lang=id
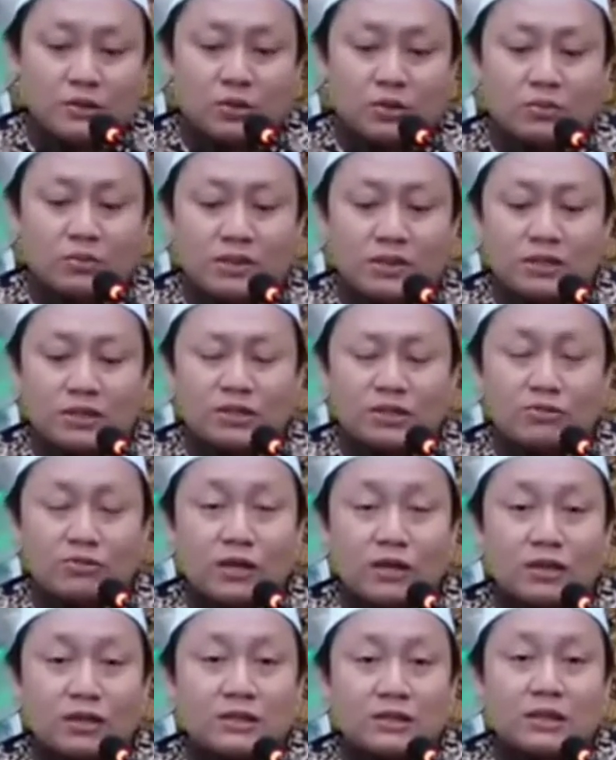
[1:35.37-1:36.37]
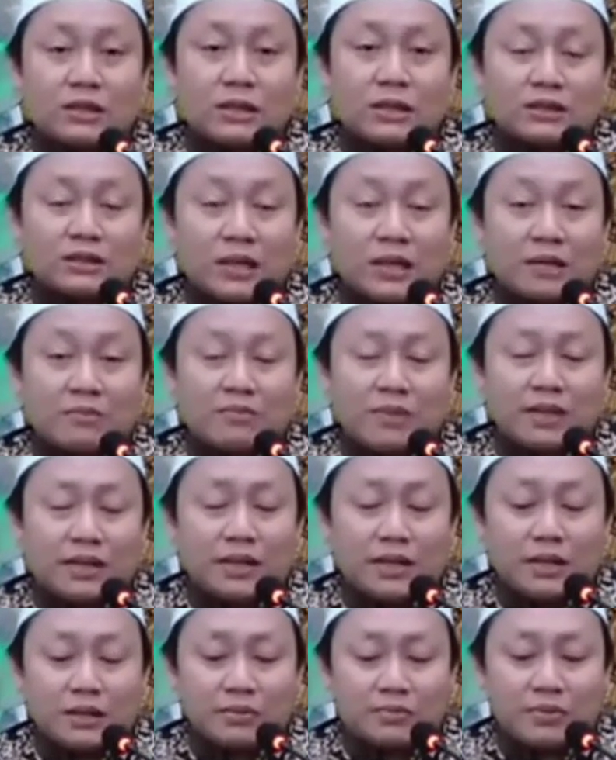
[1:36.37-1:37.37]
Cuma di situ kita
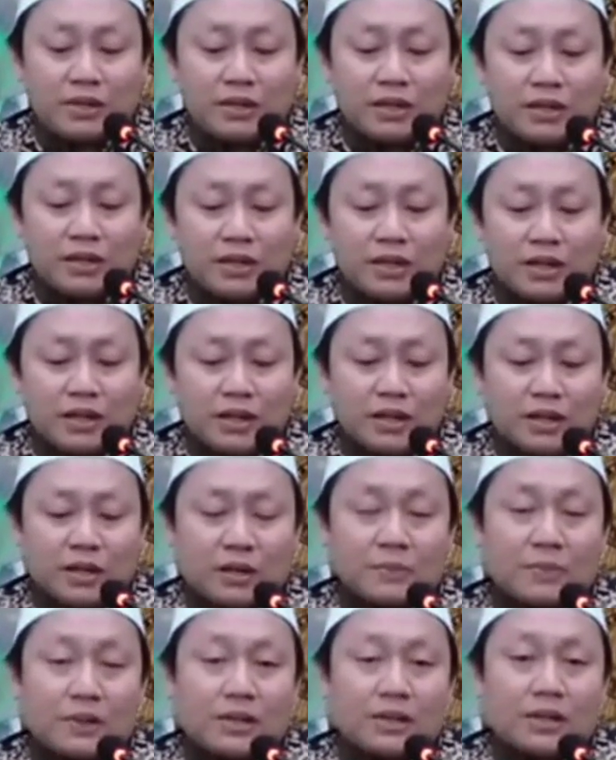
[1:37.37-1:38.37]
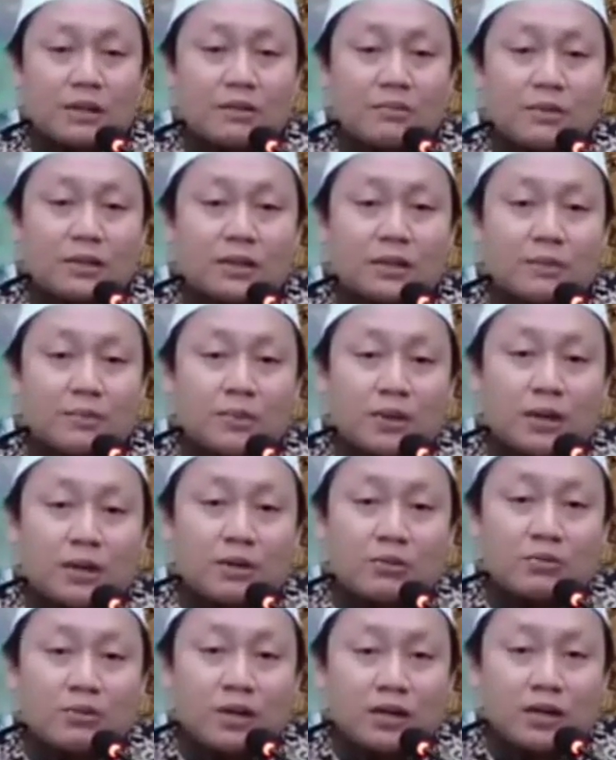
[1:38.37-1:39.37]
tertimingnya lebih kepada minta
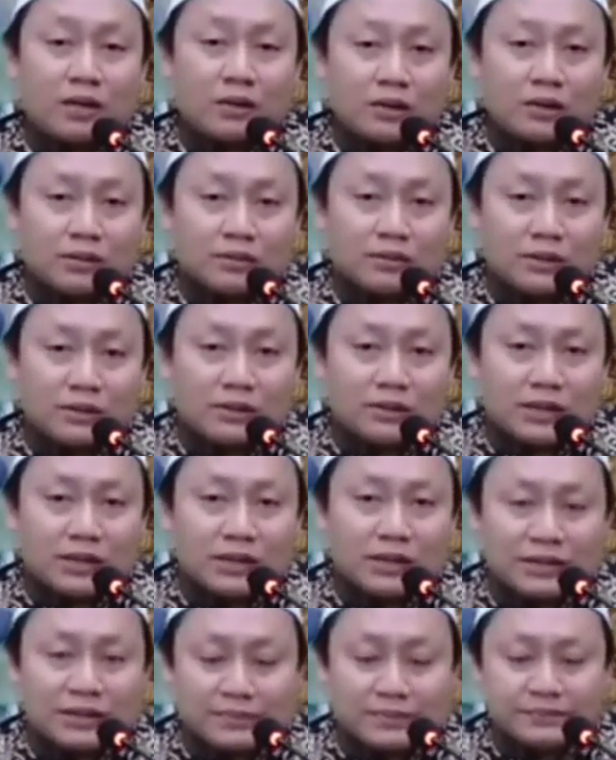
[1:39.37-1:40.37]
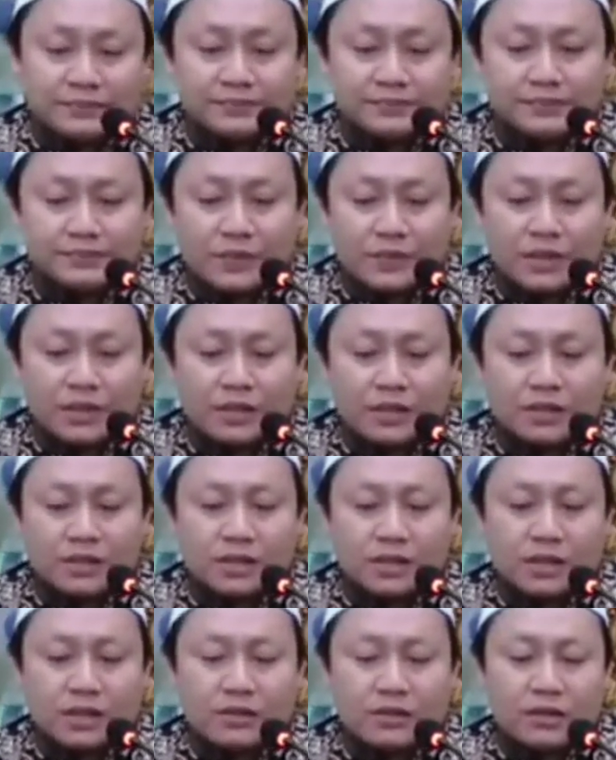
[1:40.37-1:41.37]
perlindungan lawan Allah taala.
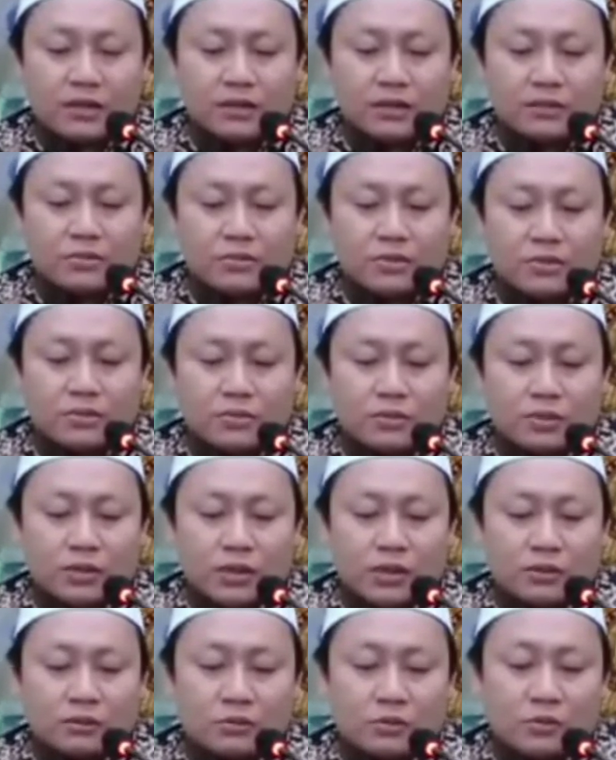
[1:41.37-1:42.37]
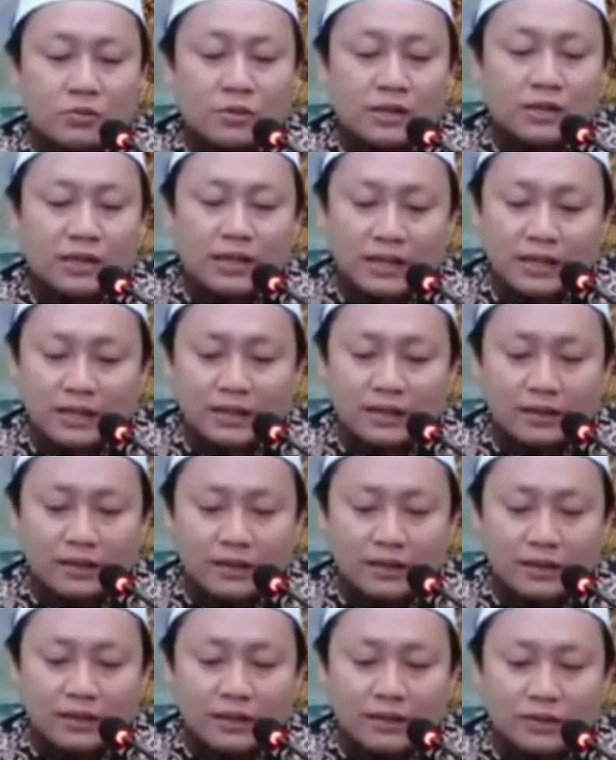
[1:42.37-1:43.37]
Jadi kalau kita menyebut auzubillah
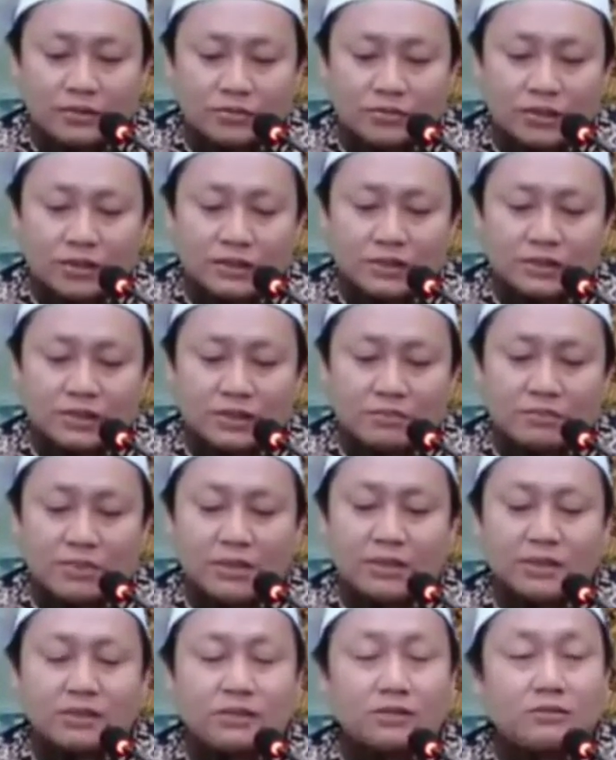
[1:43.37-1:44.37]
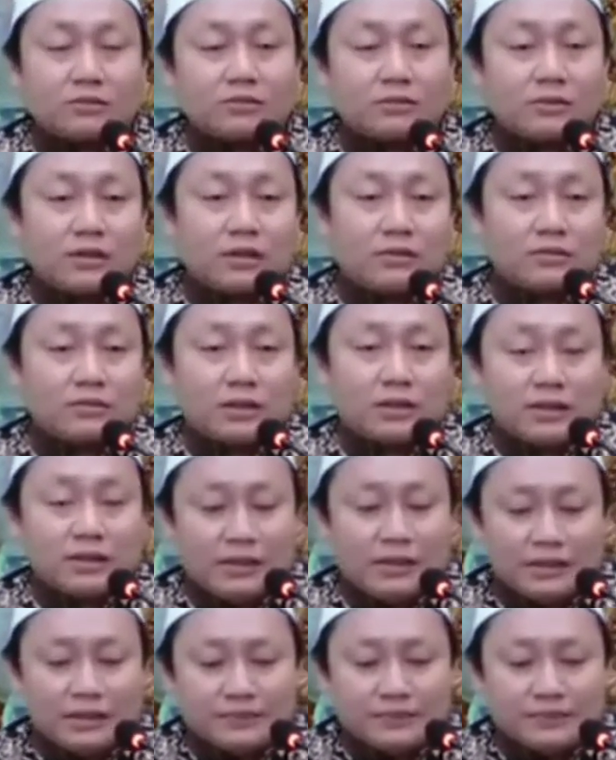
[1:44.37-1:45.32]
sudah tersambat di situ Allahnya.